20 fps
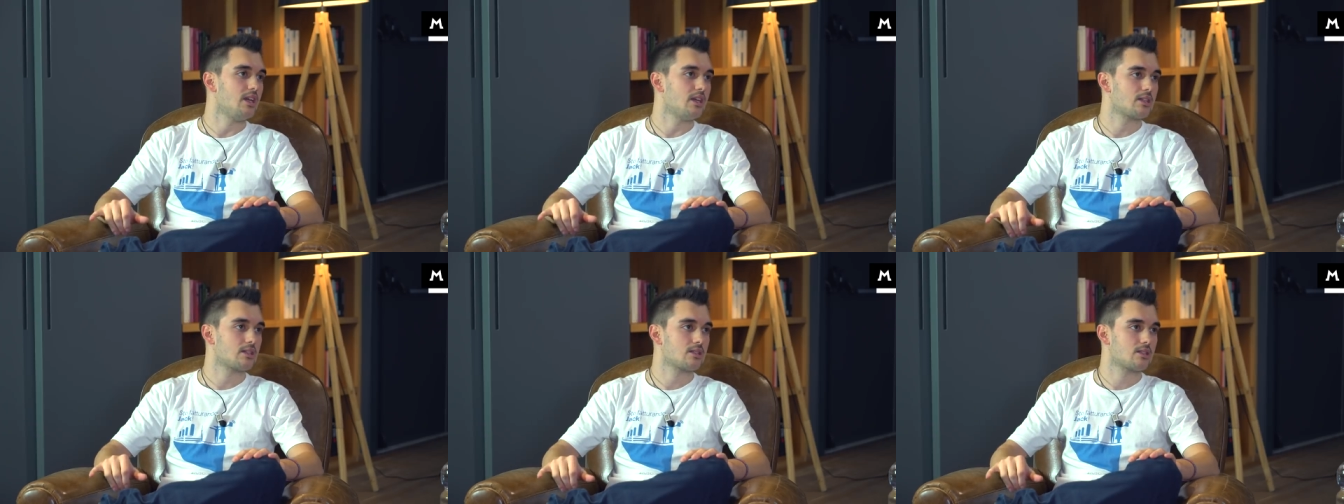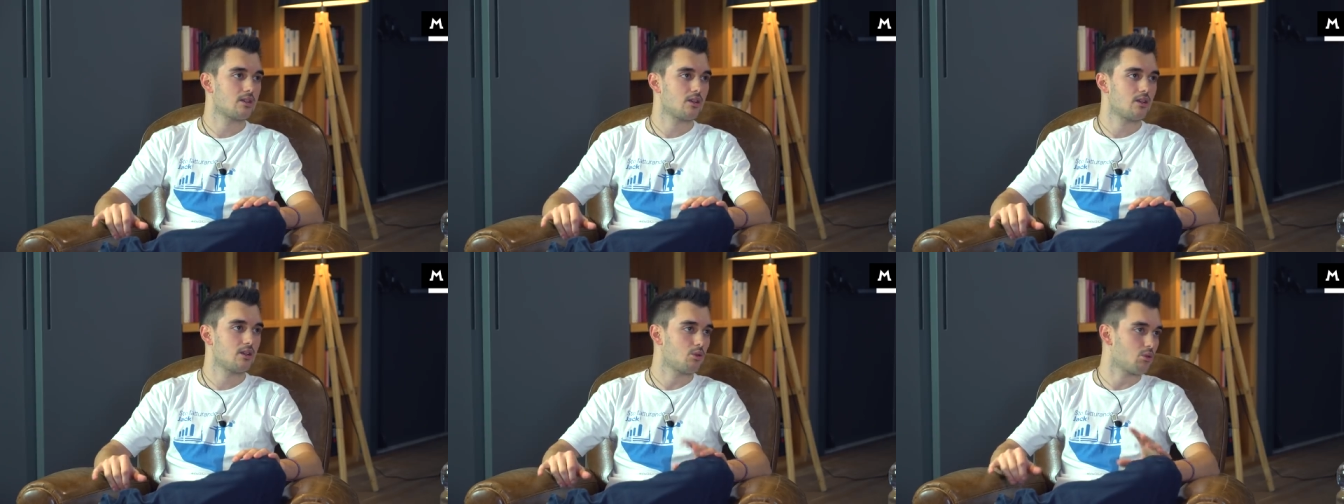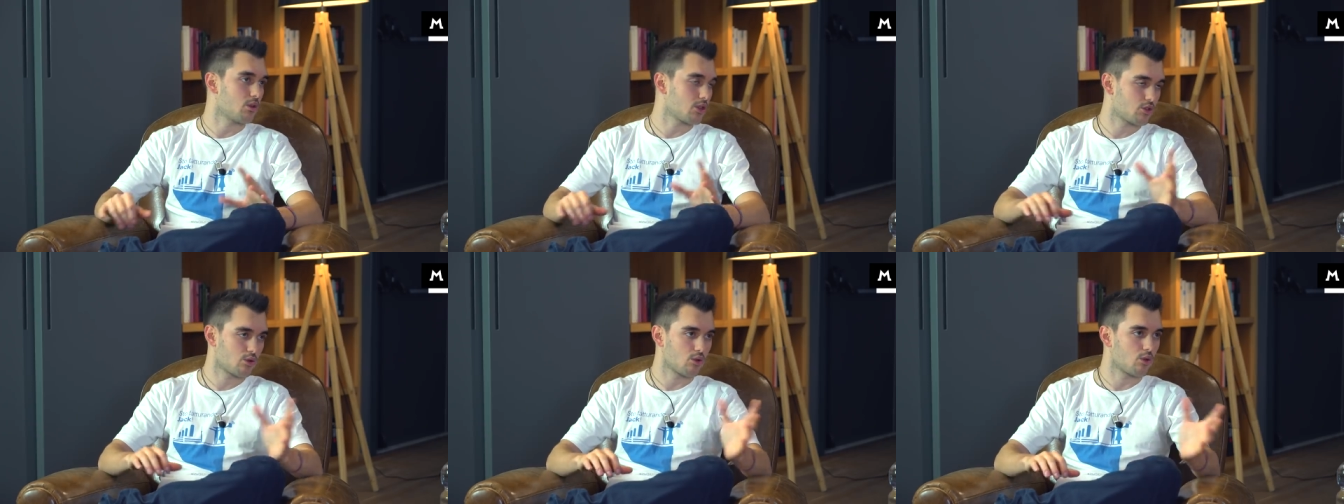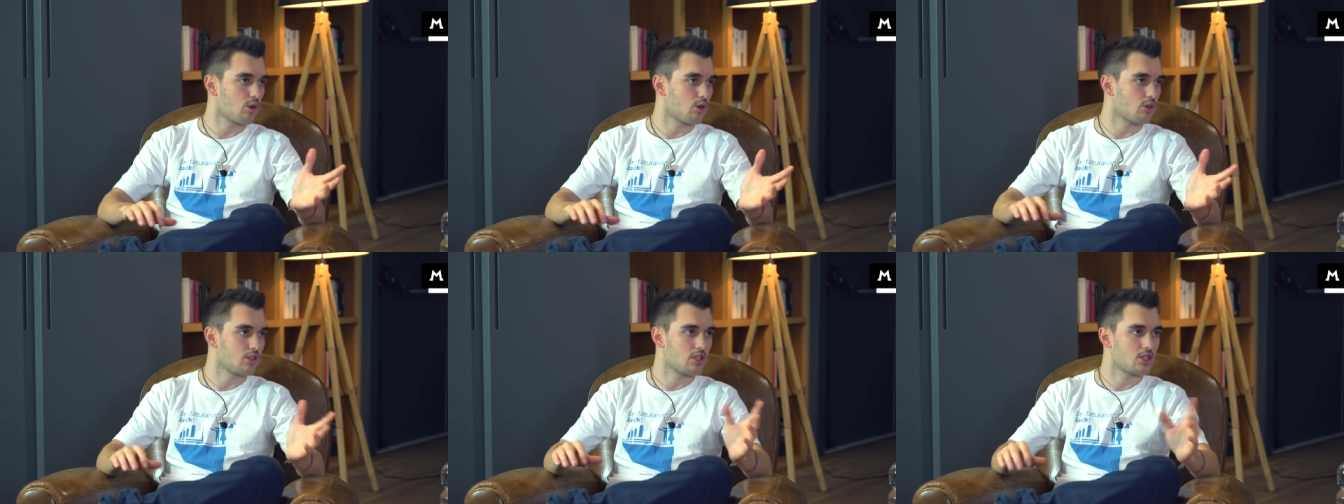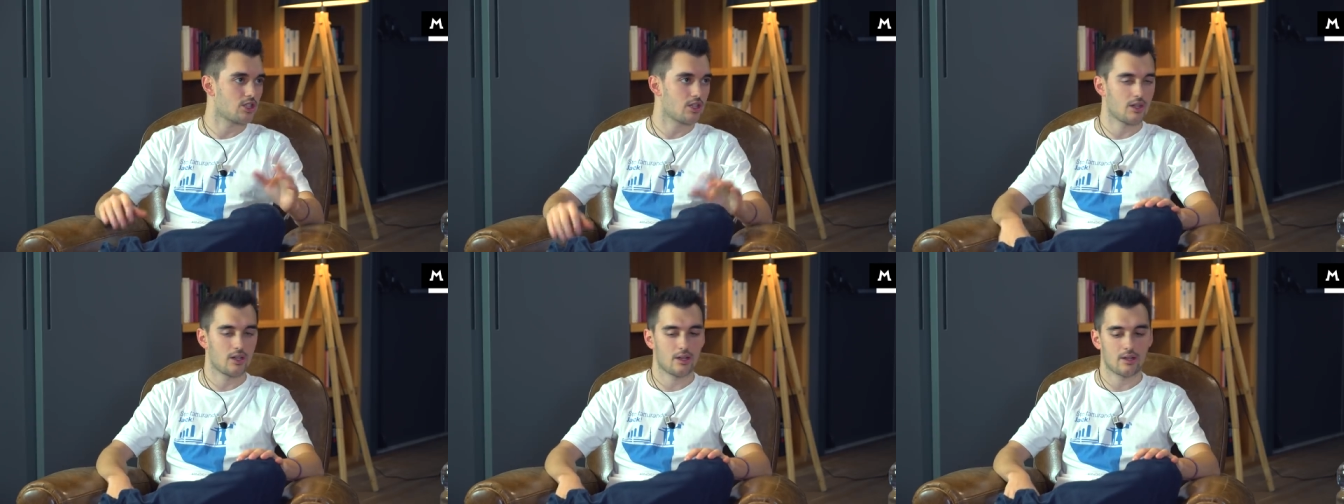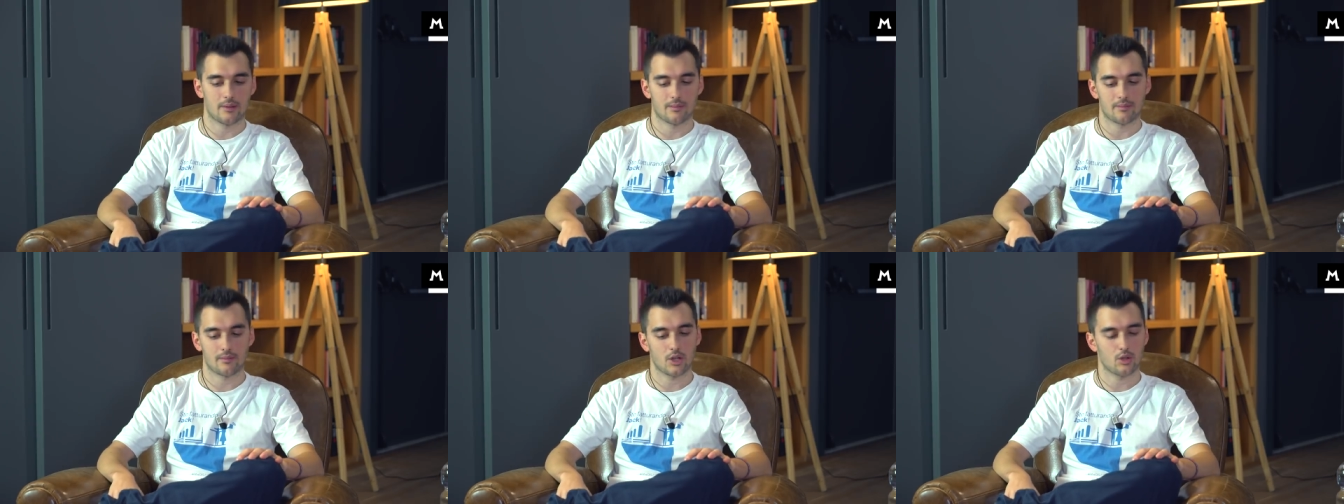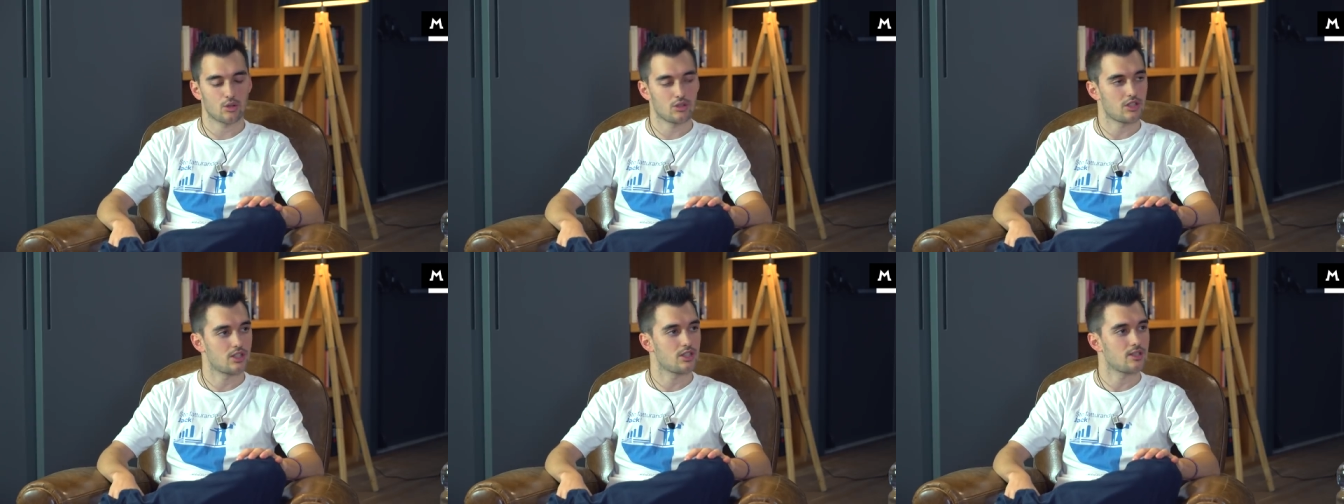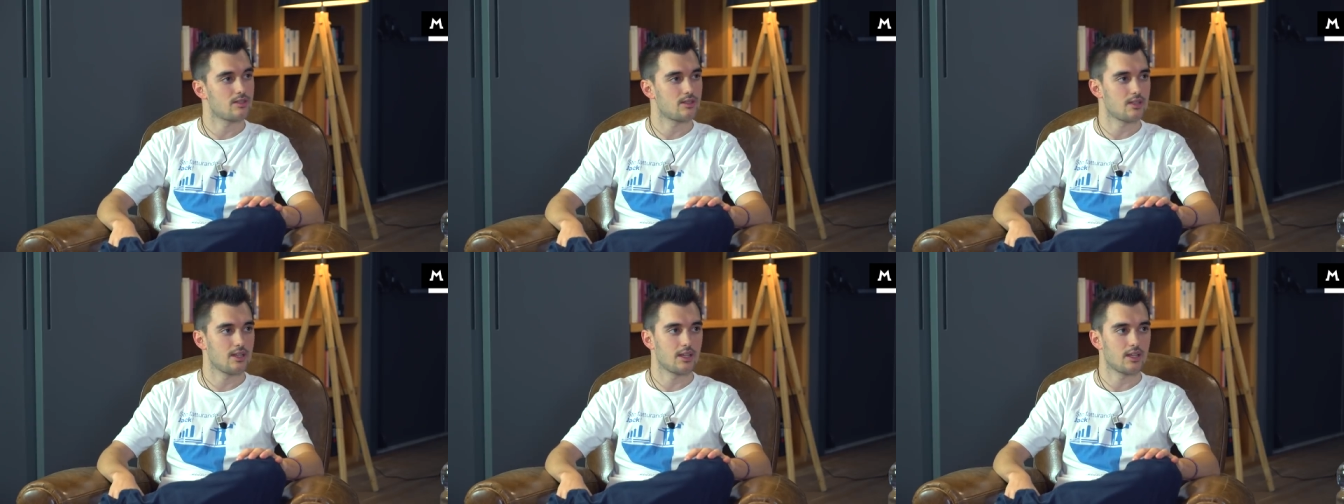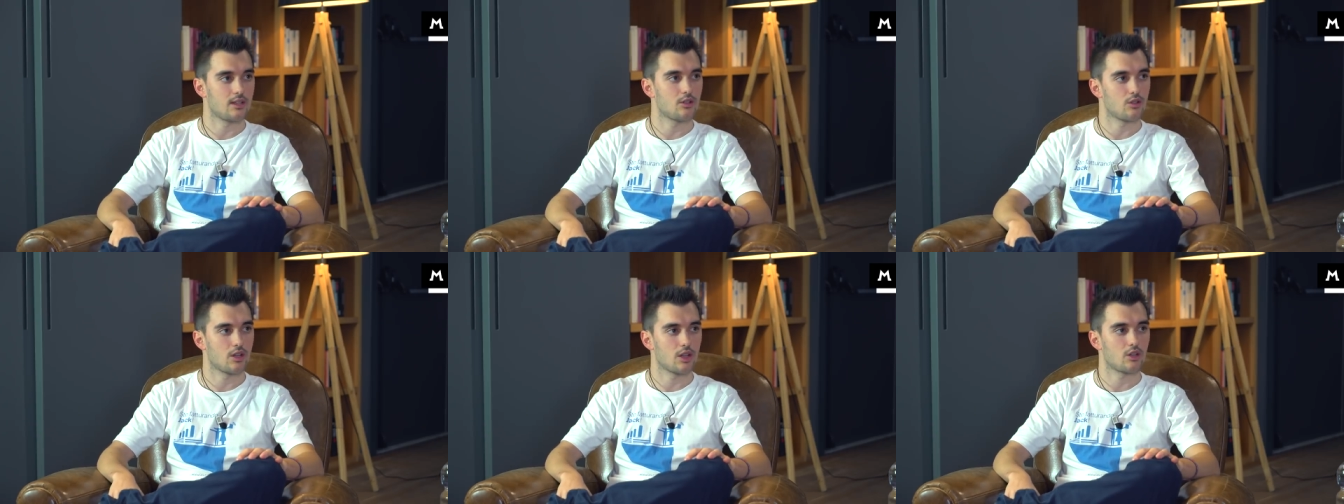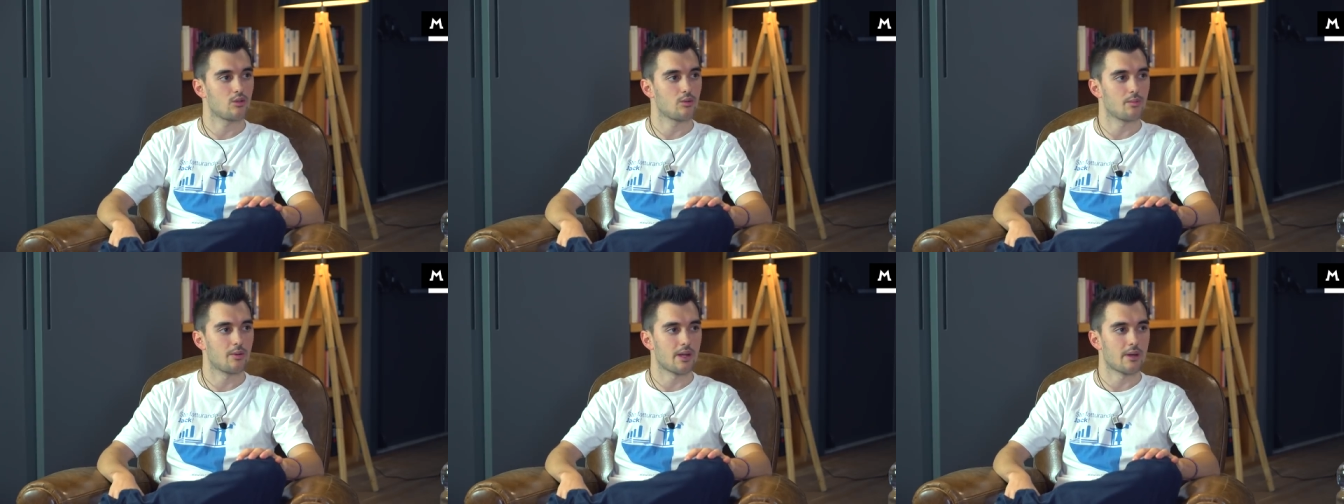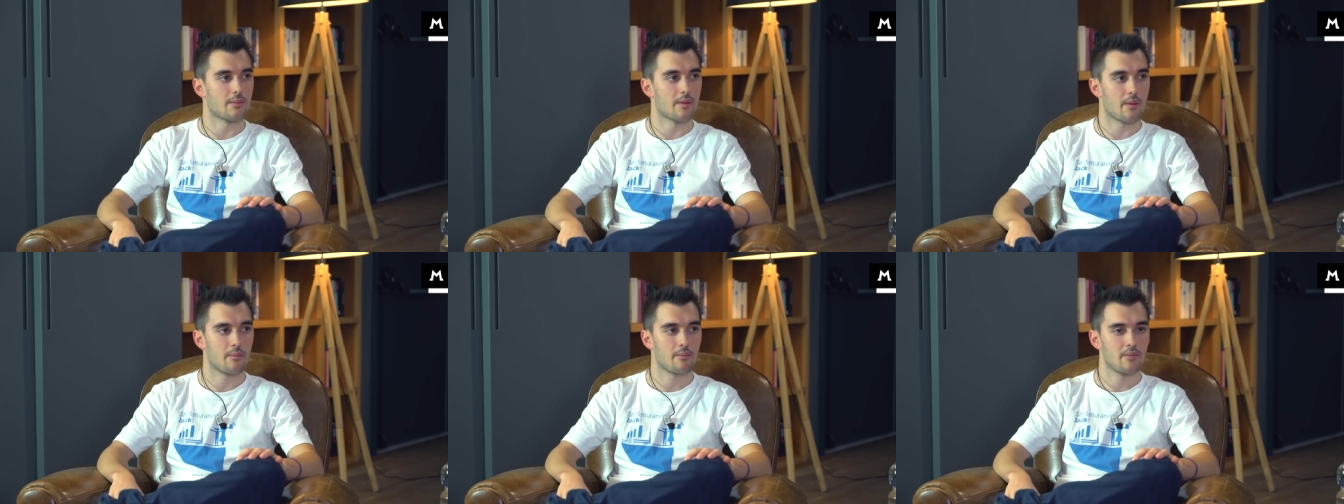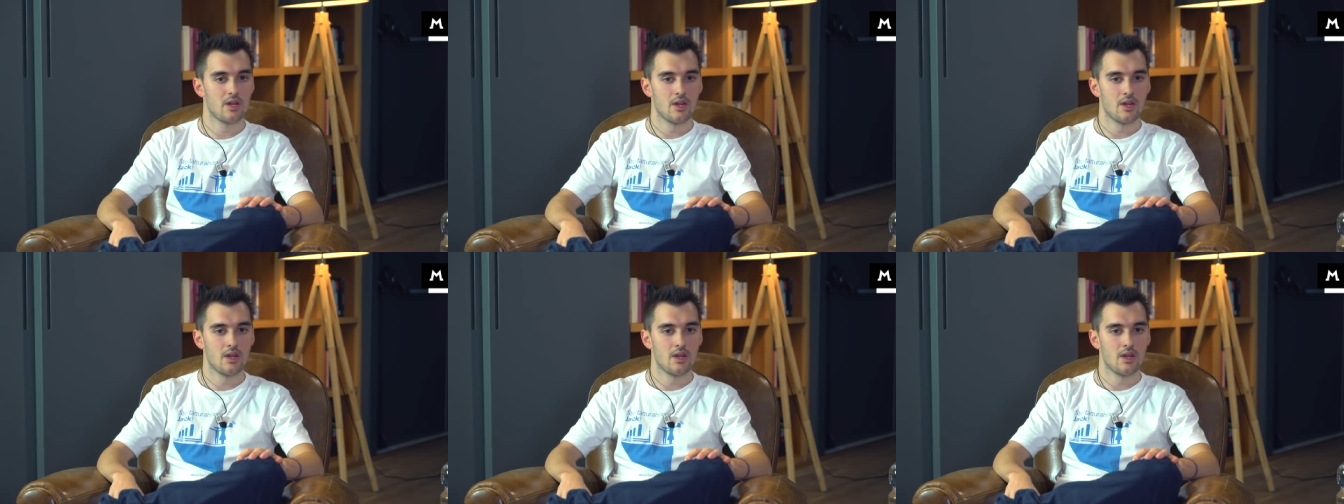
X in questo codice, codice SD che ti ho detto prima.